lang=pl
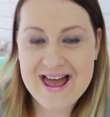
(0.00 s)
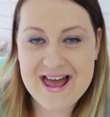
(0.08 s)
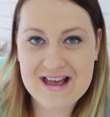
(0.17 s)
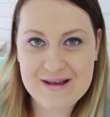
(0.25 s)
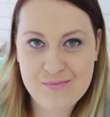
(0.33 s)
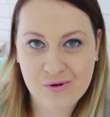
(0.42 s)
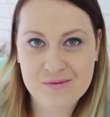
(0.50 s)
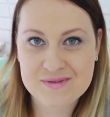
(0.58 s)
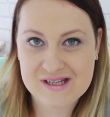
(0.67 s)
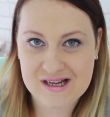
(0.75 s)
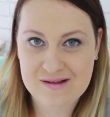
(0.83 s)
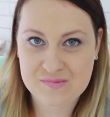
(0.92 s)
e, i moim
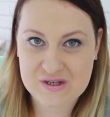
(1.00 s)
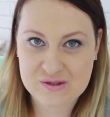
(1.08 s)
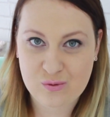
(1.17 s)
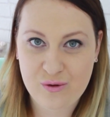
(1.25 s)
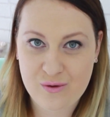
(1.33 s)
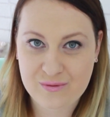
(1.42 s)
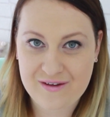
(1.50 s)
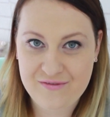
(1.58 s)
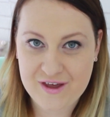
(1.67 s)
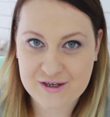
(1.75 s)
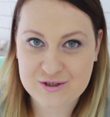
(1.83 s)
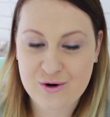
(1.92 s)
zdaniem zasługują na
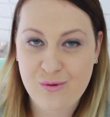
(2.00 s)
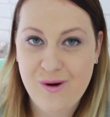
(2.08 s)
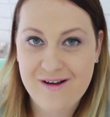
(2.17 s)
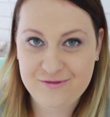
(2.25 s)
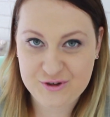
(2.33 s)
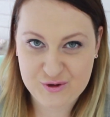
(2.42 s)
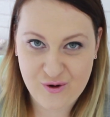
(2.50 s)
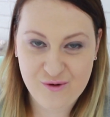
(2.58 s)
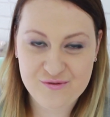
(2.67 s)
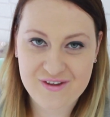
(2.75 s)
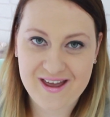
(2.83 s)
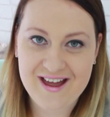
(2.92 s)
większą
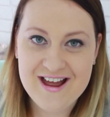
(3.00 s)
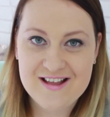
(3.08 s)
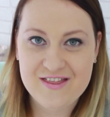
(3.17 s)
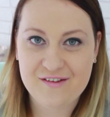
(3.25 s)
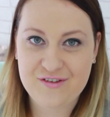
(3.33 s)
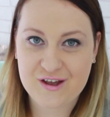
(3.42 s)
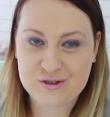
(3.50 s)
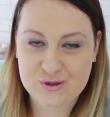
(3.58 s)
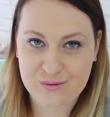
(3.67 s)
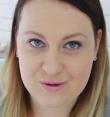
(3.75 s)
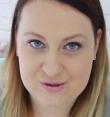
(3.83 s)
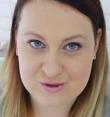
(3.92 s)
widownię, na
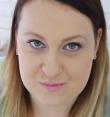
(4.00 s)
większą ilość